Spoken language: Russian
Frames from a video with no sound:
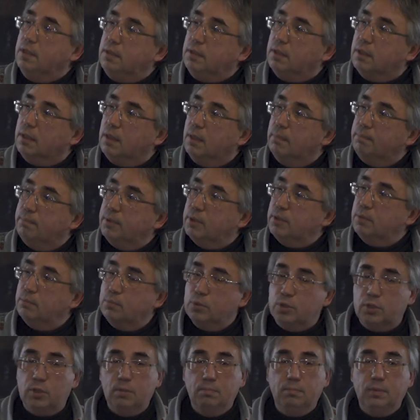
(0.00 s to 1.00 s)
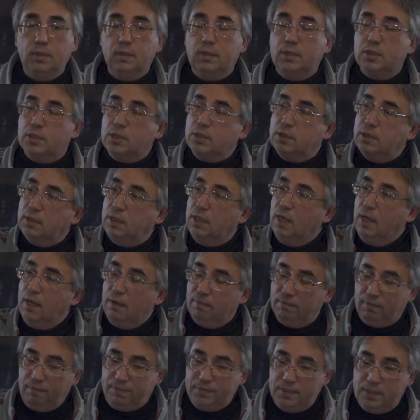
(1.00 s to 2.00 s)
денег, потому что мы должны
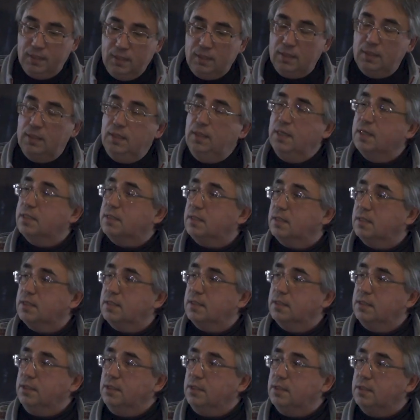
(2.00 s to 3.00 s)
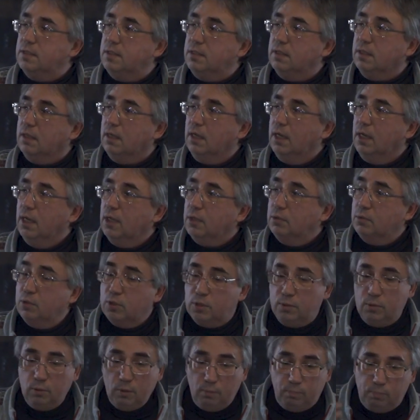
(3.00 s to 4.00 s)
во все реестры занести, то
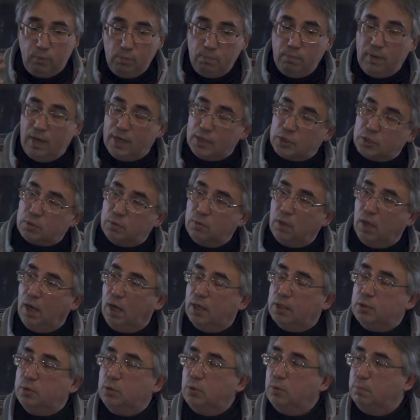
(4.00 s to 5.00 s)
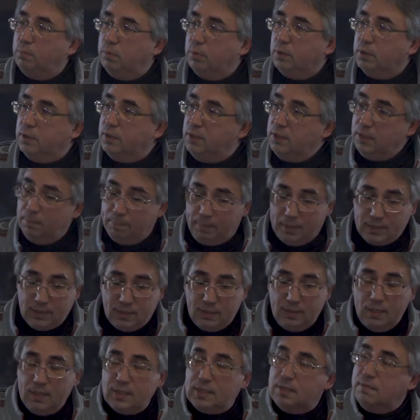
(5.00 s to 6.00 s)
есть на бумажку, а кто будет
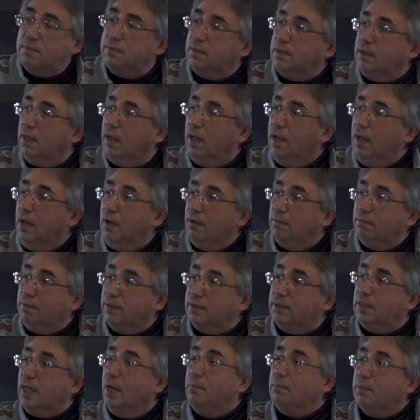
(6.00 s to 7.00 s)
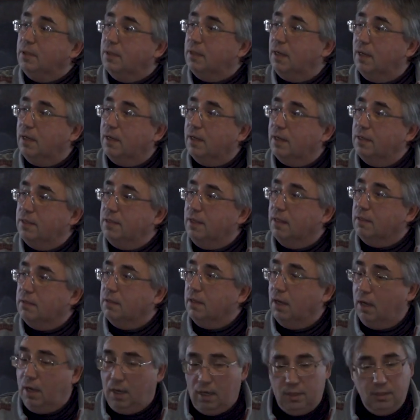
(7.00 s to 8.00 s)
непосредственно вот там их
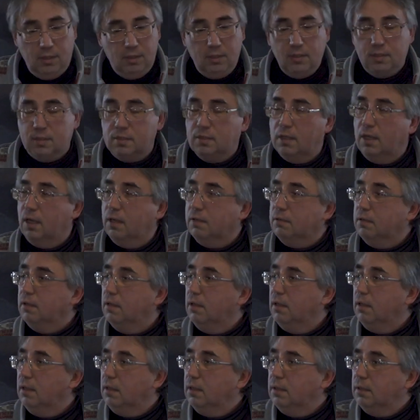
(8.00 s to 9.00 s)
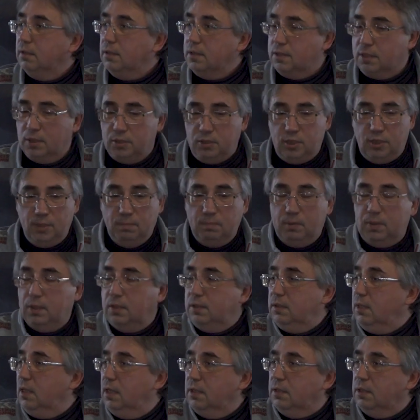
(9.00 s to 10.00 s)
охранять, а они не знают. И зачем
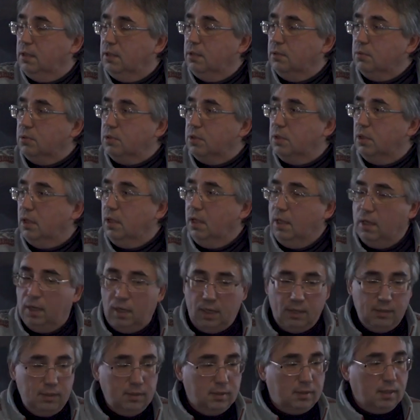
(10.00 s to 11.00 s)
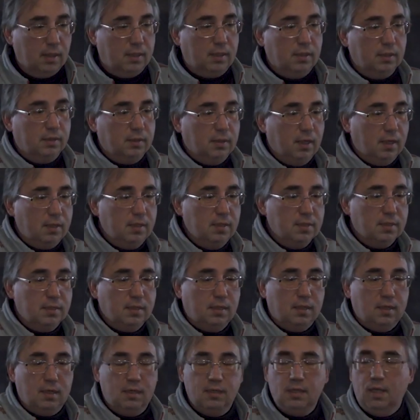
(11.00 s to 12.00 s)
тогда это нужно? Они так и так не
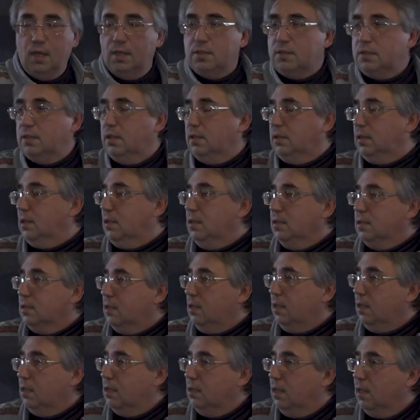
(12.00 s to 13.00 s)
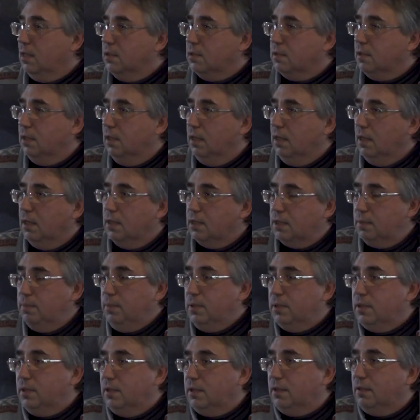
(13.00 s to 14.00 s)
сохраняются, и так не сохраняются.
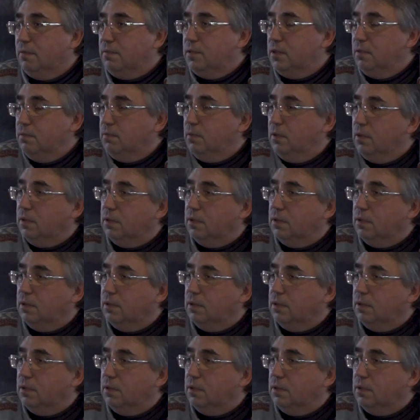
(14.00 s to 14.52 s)
Смысл-то всего